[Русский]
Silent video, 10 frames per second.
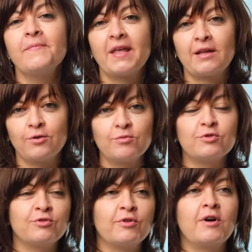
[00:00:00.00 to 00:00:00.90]
я
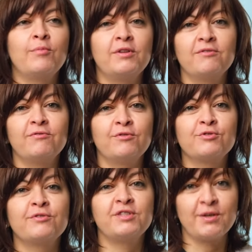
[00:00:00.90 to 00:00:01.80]
думаю, что об этом вы
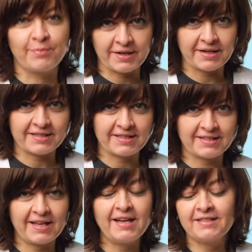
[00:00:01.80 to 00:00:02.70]
уже все прекрасно
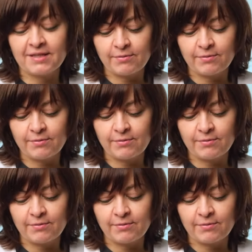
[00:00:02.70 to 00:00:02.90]
знаете,